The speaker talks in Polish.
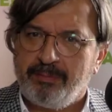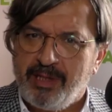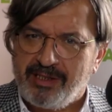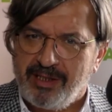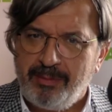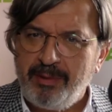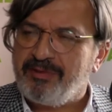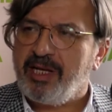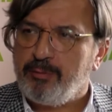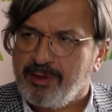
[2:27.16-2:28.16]
Między innymi w
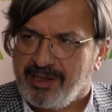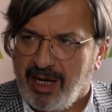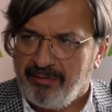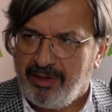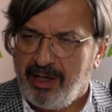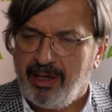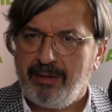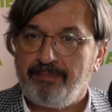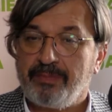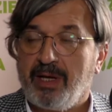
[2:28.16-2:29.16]
tej ustawie,
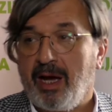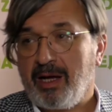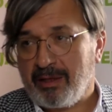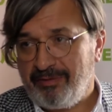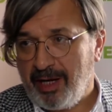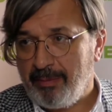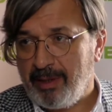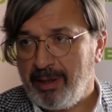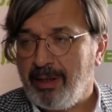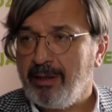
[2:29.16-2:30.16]
a jak
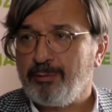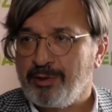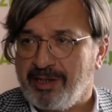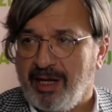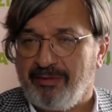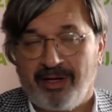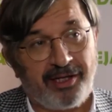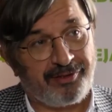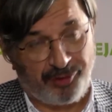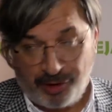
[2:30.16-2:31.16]
wiemy, ustawa
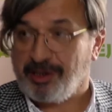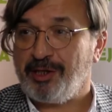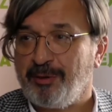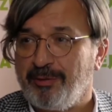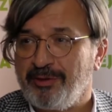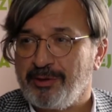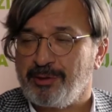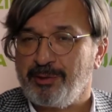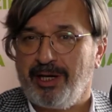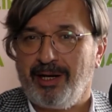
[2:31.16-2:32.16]
nas wszystkich
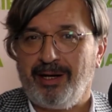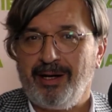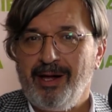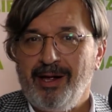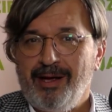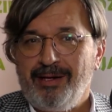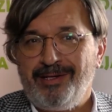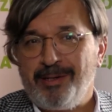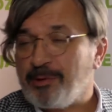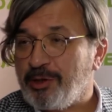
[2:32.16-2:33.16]
obowiązuje i
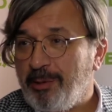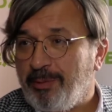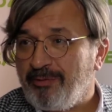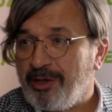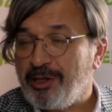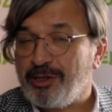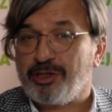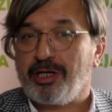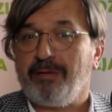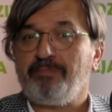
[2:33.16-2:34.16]
nie możemy powiedzieć, mhm.
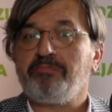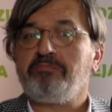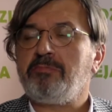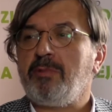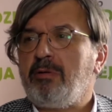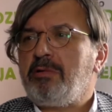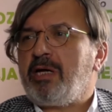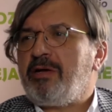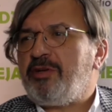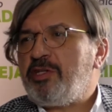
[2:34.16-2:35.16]
że no, ja
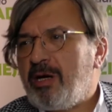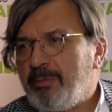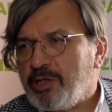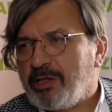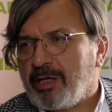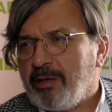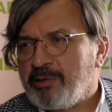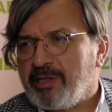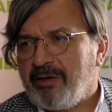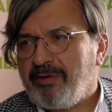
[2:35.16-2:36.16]
nie wiedziałem, że taka
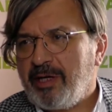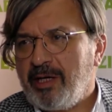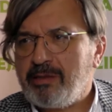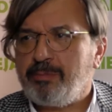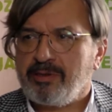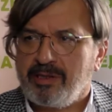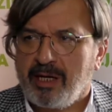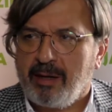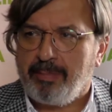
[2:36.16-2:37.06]
ustawa jest, bo stara